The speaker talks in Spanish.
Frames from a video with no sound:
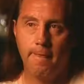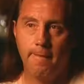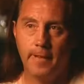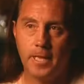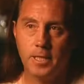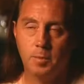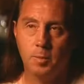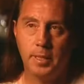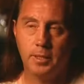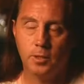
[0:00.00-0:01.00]
En ese
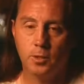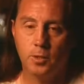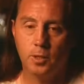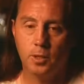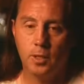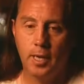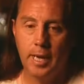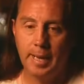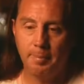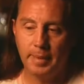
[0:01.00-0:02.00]
momento
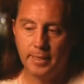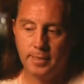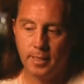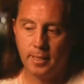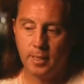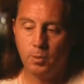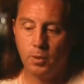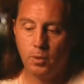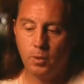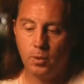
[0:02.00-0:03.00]
la prensa del
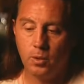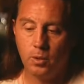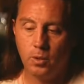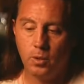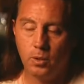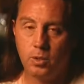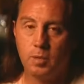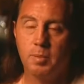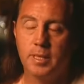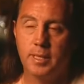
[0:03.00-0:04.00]
Ecuador nos
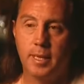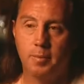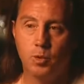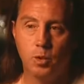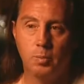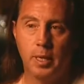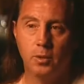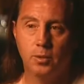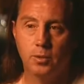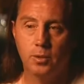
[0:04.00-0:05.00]
empieza a dar mucho palo.
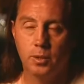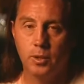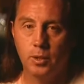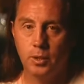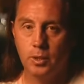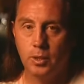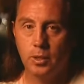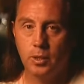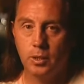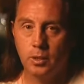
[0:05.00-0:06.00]

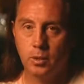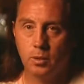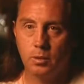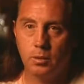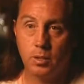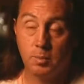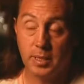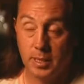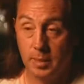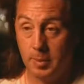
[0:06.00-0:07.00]
Eh, nos
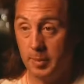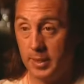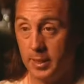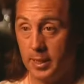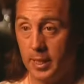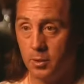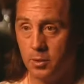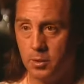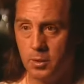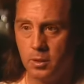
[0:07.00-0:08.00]
empieza a llamar
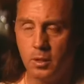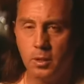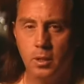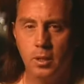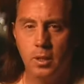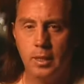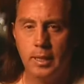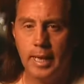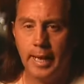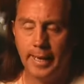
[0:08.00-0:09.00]
mercenarios,
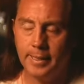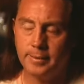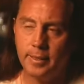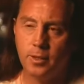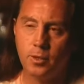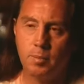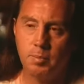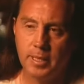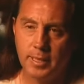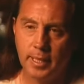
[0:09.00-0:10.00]
la gente nos
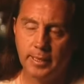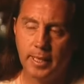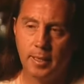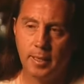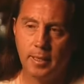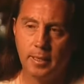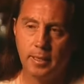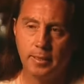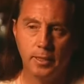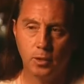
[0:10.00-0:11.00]
empieza a editar
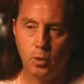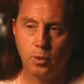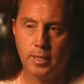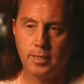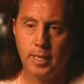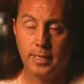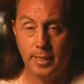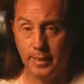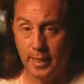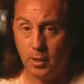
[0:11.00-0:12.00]
de todo en las calles, a
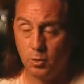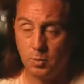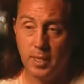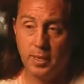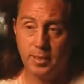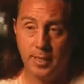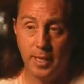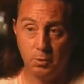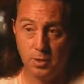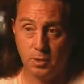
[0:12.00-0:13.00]
tirarnos piedras
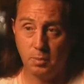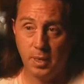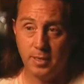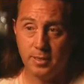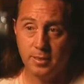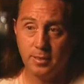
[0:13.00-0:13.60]
en nuestro país,